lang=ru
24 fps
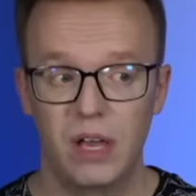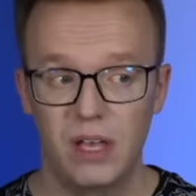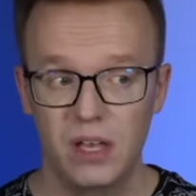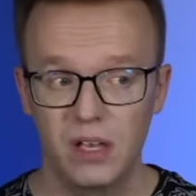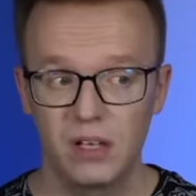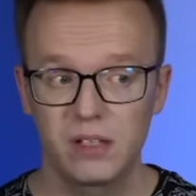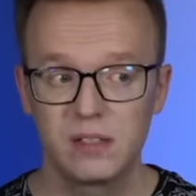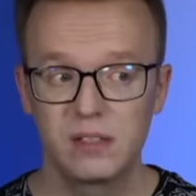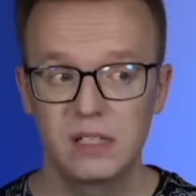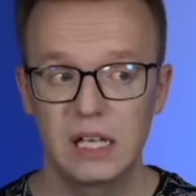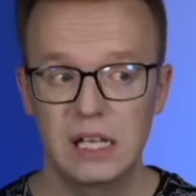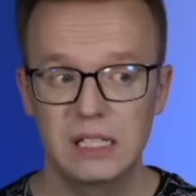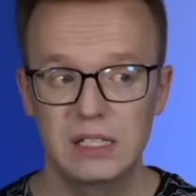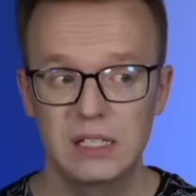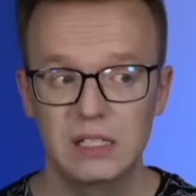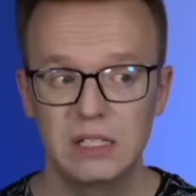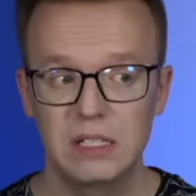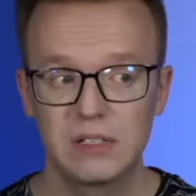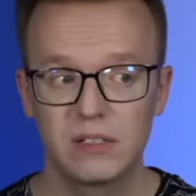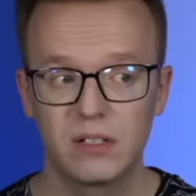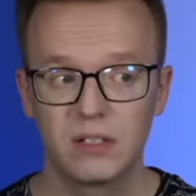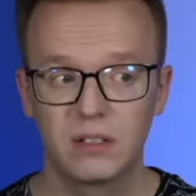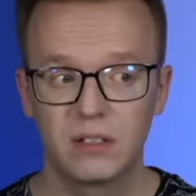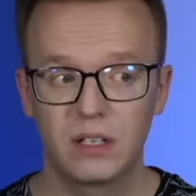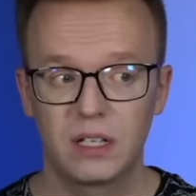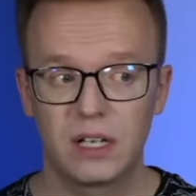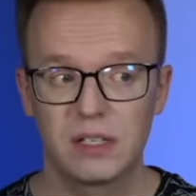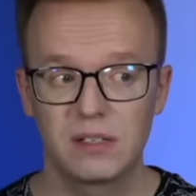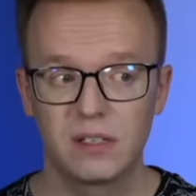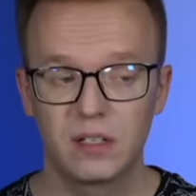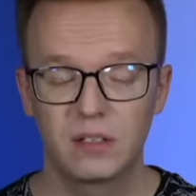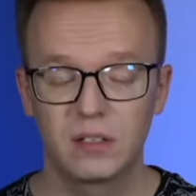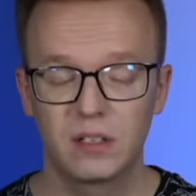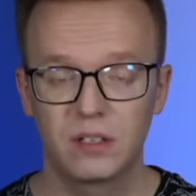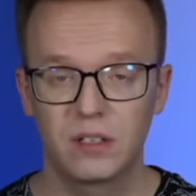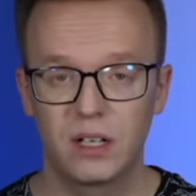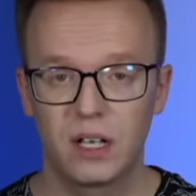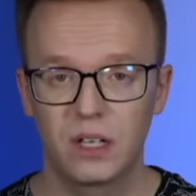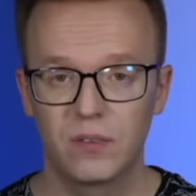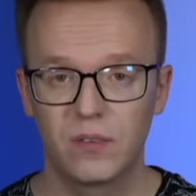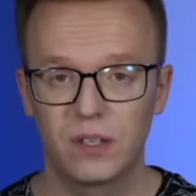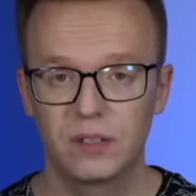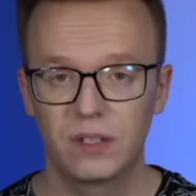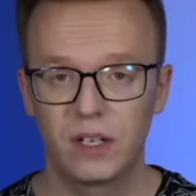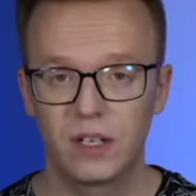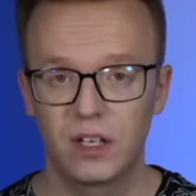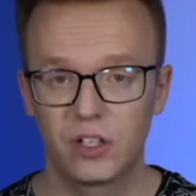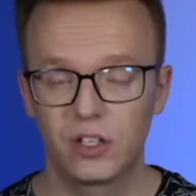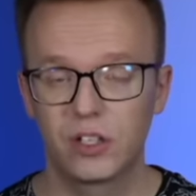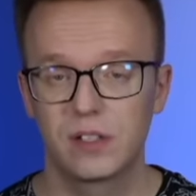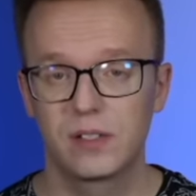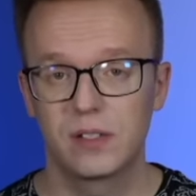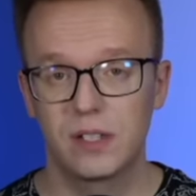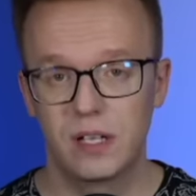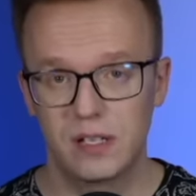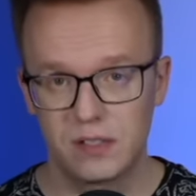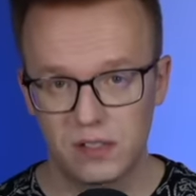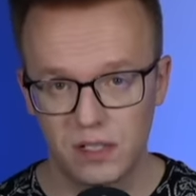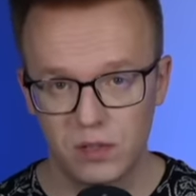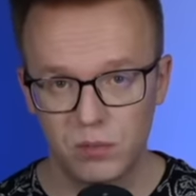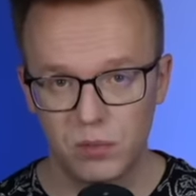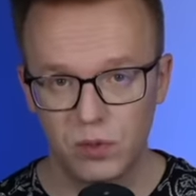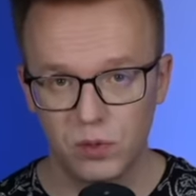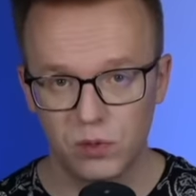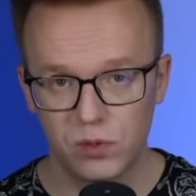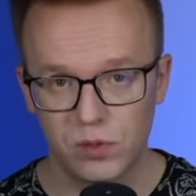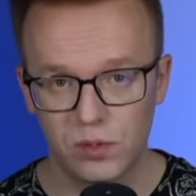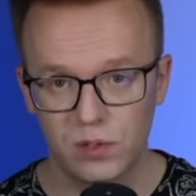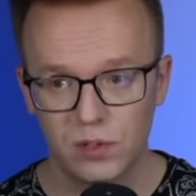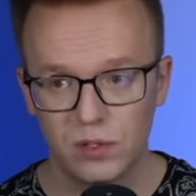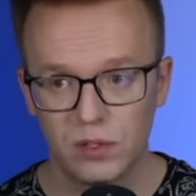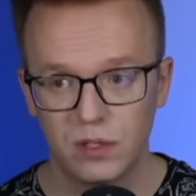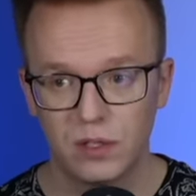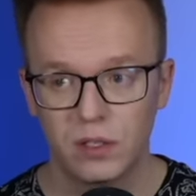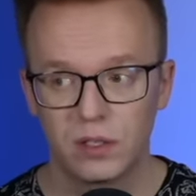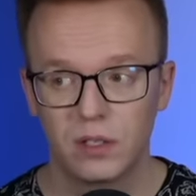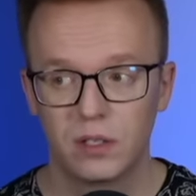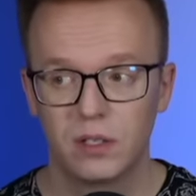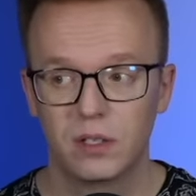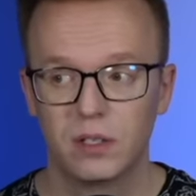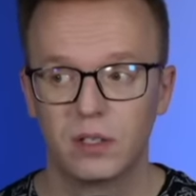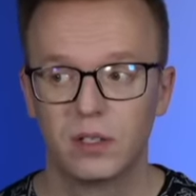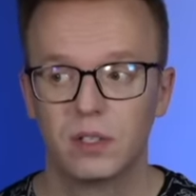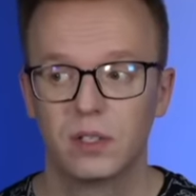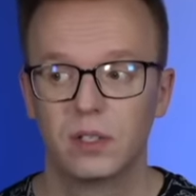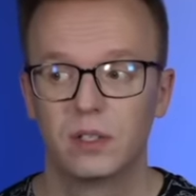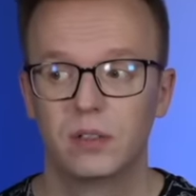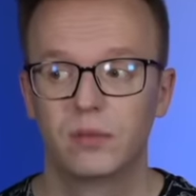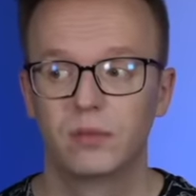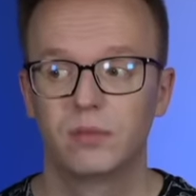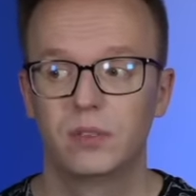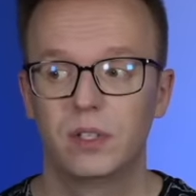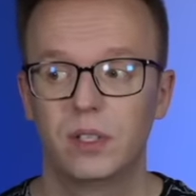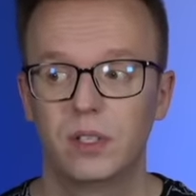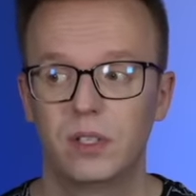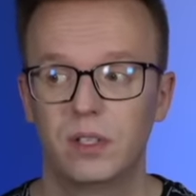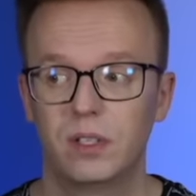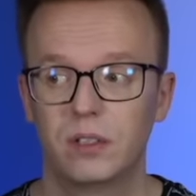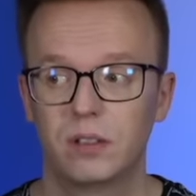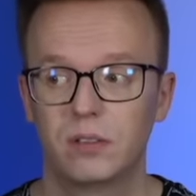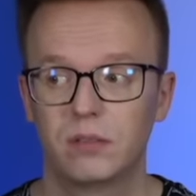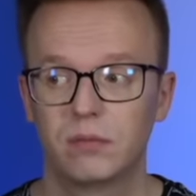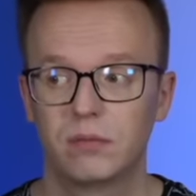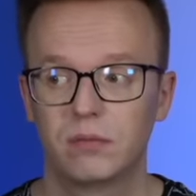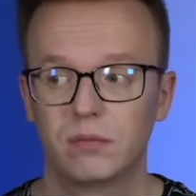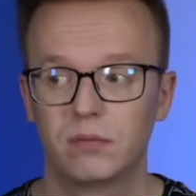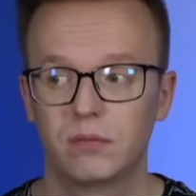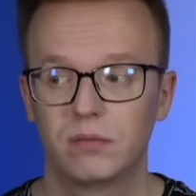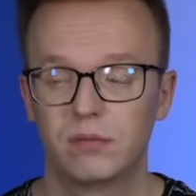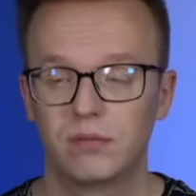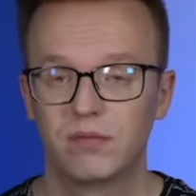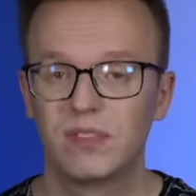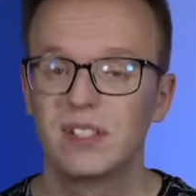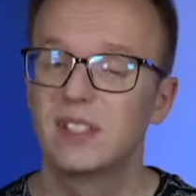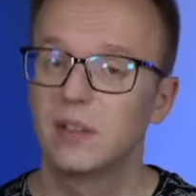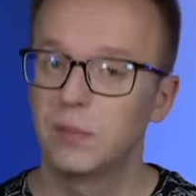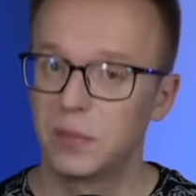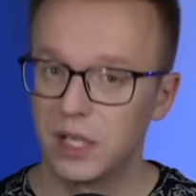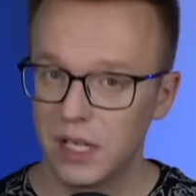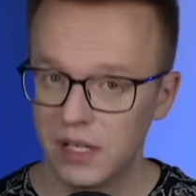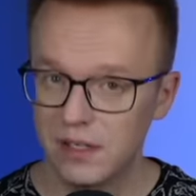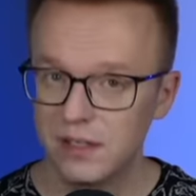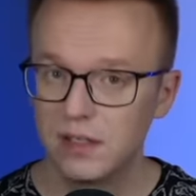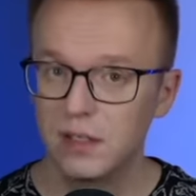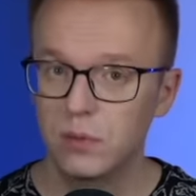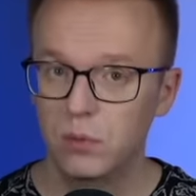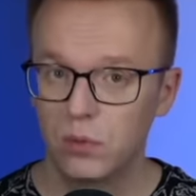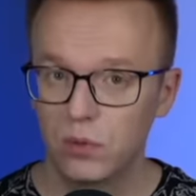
А я, кстати, несколько раз отдыхал в отеле 16+ да и 18